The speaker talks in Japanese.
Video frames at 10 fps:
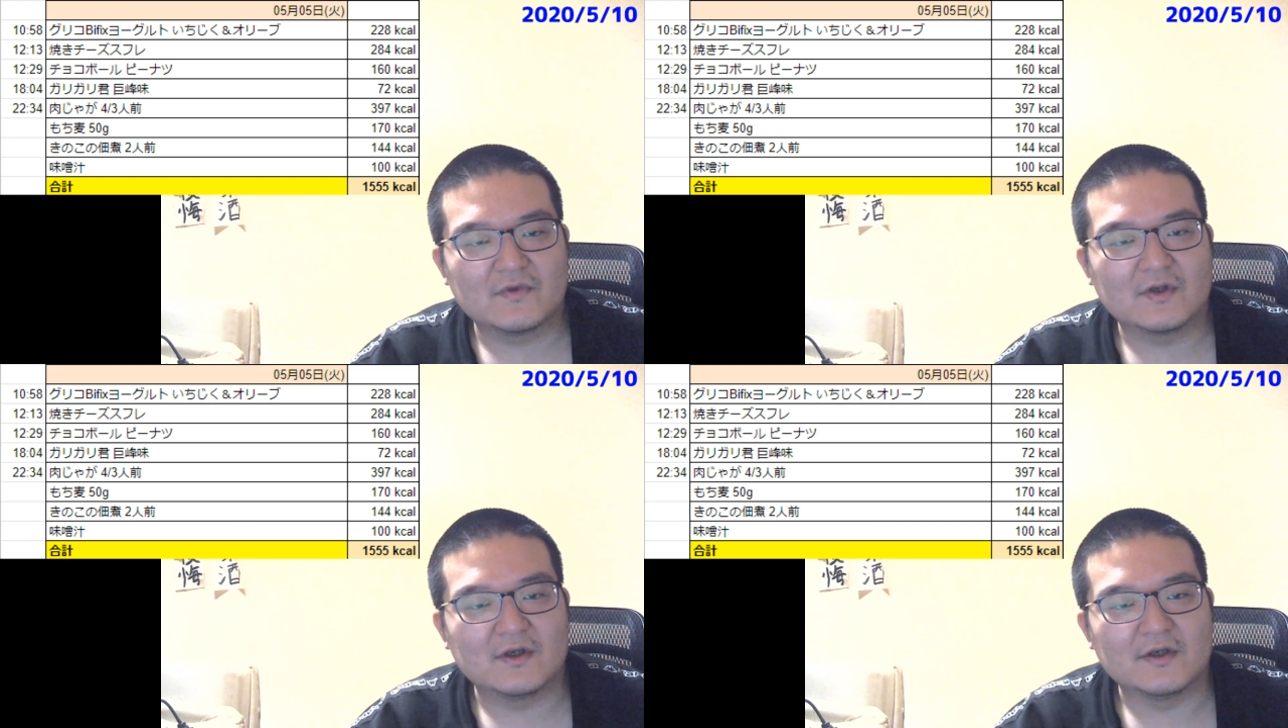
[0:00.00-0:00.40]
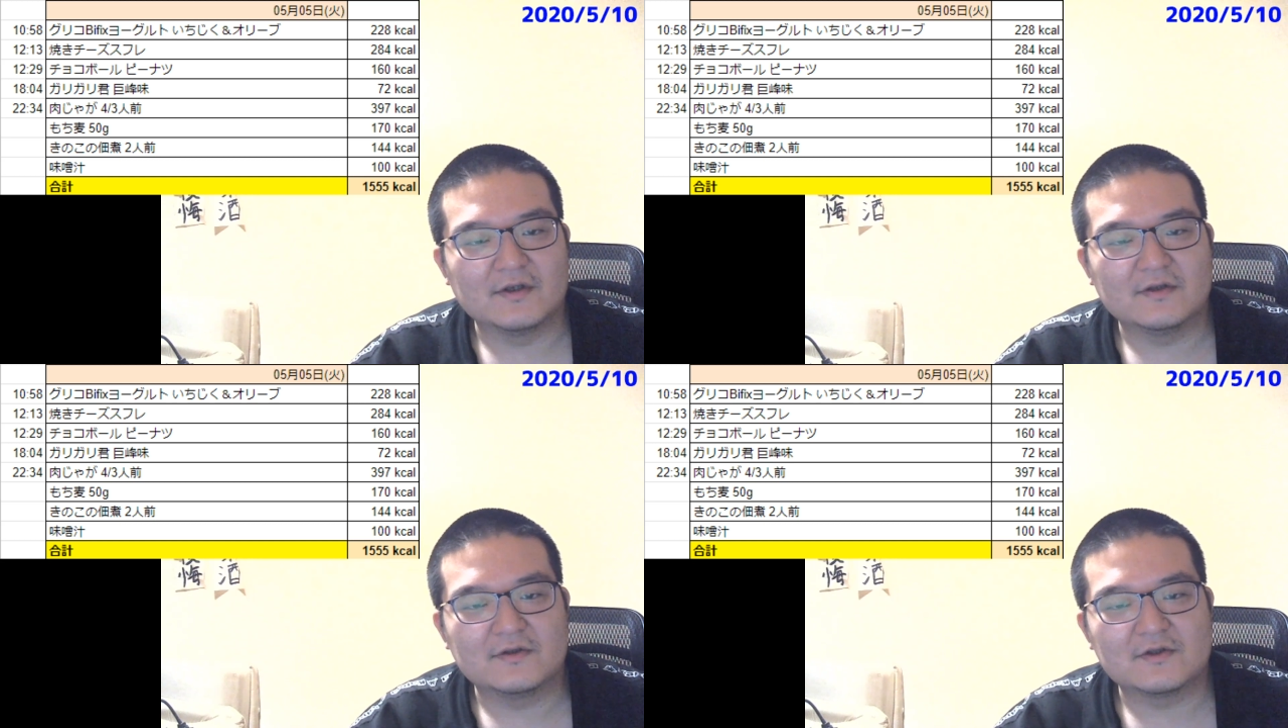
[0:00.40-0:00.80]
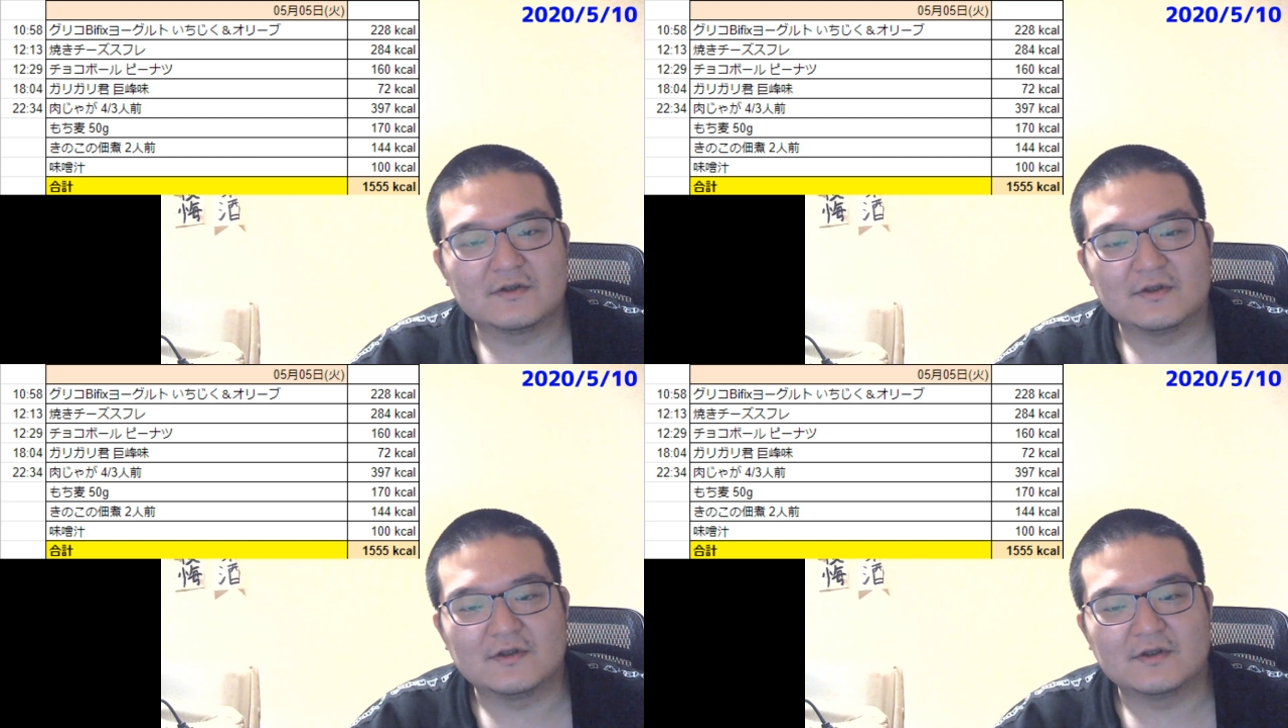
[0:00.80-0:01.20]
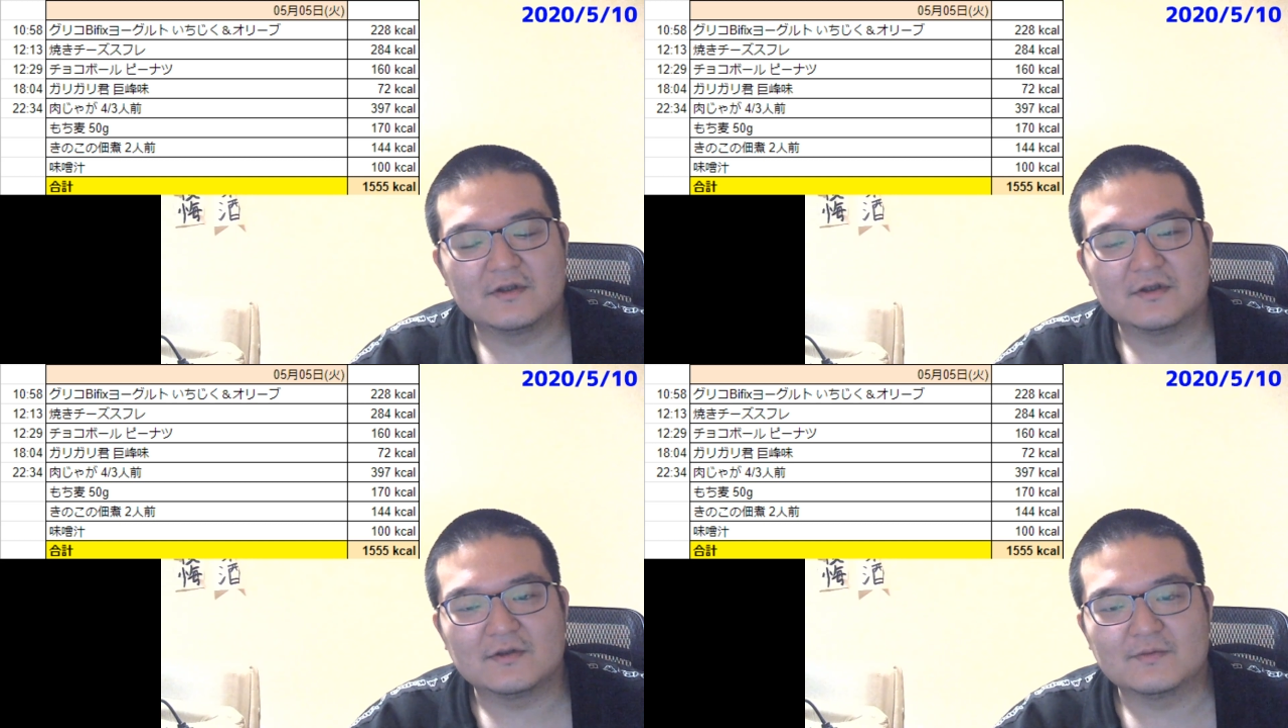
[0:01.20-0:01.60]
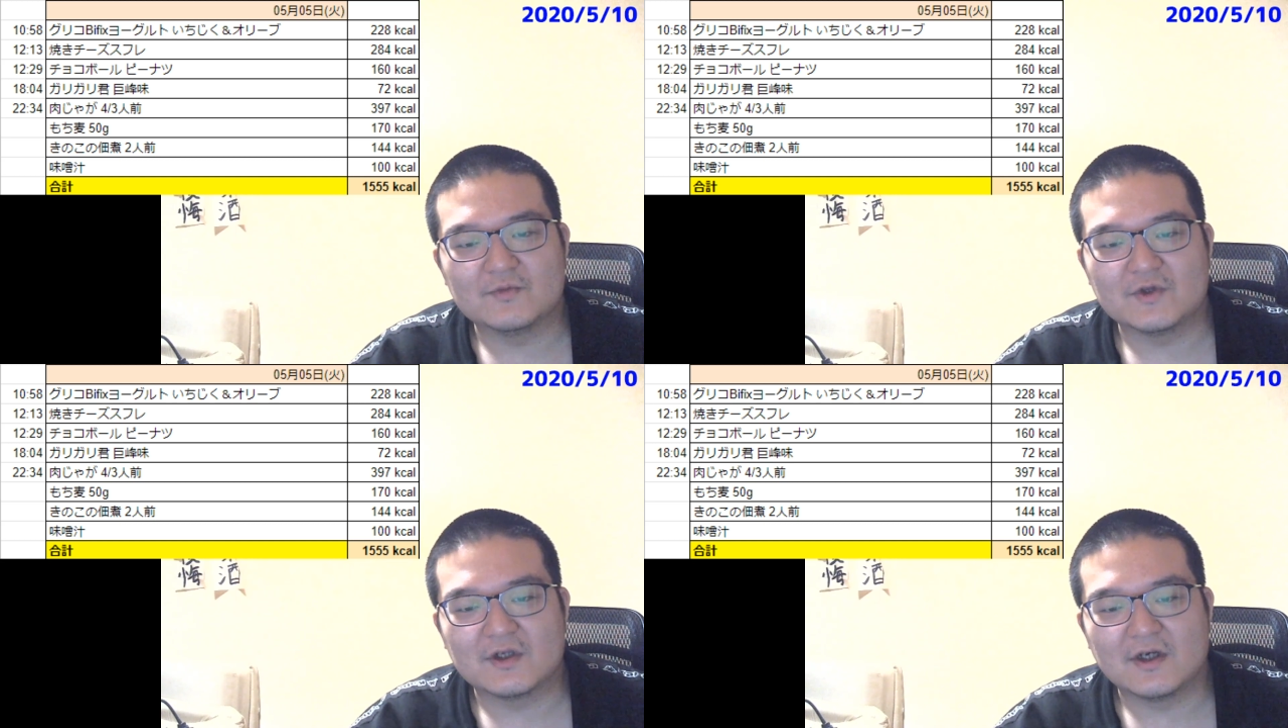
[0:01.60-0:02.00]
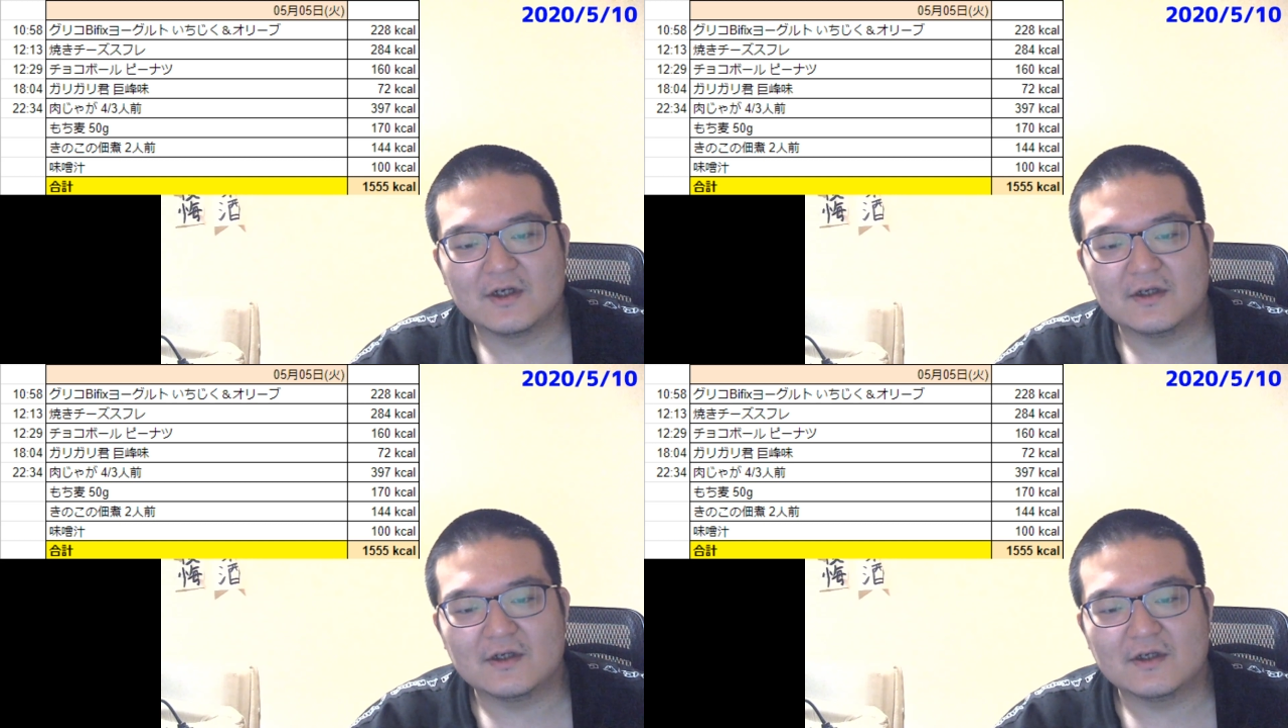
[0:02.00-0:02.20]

はい。じゃあ、むいか。